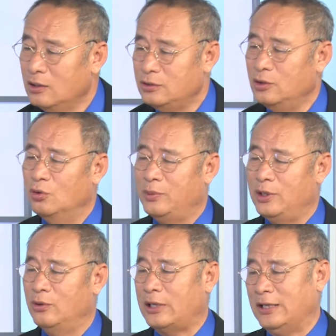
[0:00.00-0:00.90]
有没
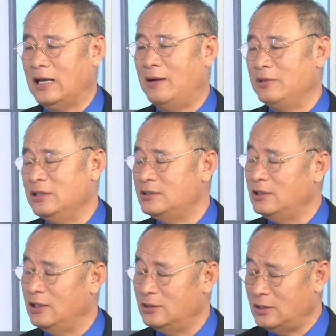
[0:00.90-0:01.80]
有给他们一
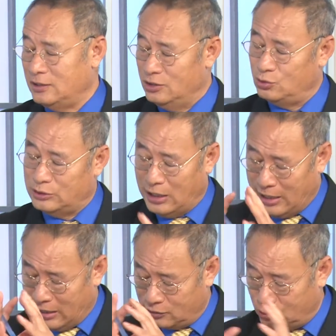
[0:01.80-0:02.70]
些像您说这
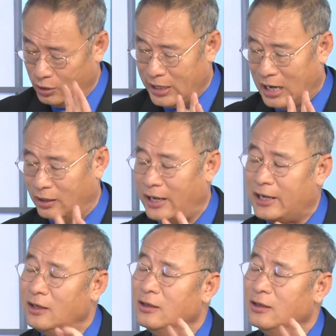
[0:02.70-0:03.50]
两两类